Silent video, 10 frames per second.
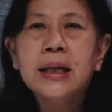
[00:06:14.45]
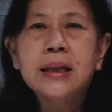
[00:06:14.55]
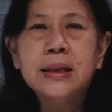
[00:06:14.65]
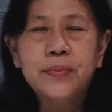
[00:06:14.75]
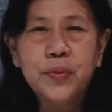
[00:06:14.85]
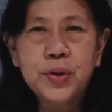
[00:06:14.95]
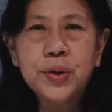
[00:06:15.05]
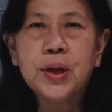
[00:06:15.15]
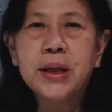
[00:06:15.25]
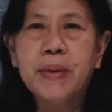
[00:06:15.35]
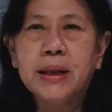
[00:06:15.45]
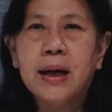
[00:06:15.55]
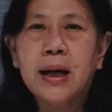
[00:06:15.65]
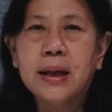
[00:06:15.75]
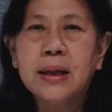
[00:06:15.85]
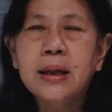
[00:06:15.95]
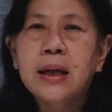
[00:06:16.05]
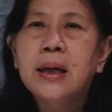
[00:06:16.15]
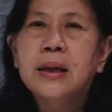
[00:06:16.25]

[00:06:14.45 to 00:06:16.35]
dijemur oleh matahari